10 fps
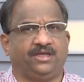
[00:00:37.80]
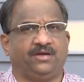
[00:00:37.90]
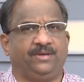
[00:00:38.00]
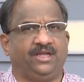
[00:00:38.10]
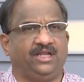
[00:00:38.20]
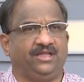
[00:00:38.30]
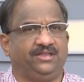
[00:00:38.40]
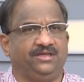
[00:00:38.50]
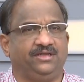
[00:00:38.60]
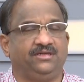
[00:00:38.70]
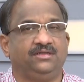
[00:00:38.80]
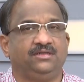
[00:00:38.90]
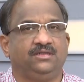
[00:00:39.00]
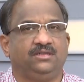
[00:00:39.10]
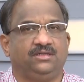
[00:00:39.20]
యాభై ఏళ్ళైంది
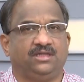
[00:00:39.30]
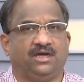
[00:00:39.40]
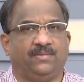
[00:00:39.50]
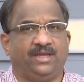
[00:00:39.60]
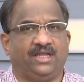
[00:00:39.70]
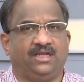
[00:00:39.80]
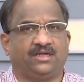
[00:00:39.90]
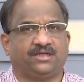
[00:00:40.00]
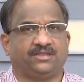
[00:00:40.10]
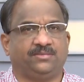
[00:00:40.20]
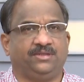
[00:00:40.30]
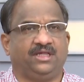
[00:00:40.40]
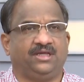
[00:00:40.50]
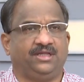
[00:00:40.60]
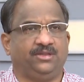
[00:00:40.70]
యాభై ఏళ్ళ క్రితం ఇలా